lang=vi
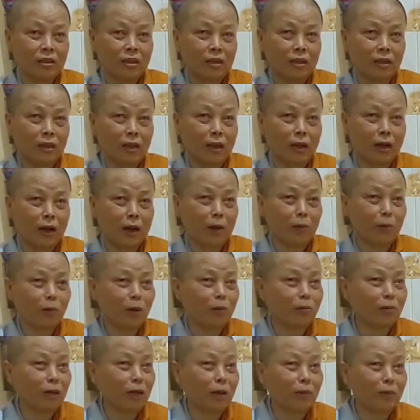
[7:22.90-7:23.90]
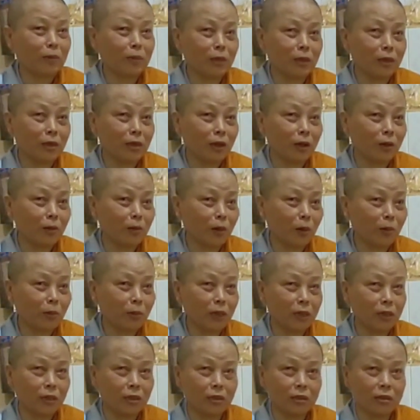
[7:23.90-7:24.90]
Ở đâu mà không làm được, ở đâu mà
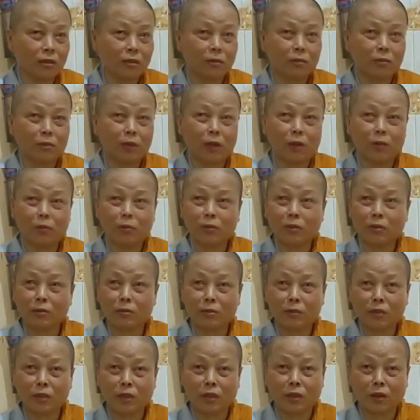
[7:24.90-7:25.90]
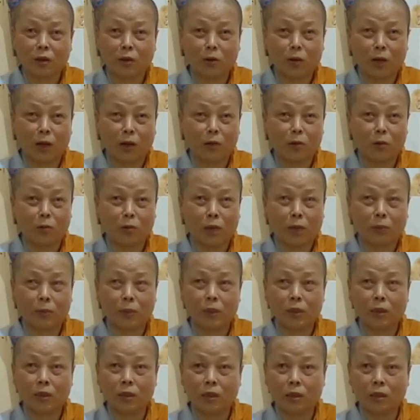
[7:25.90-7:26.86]
không được, mà không chỗ nào cũng làm được hết.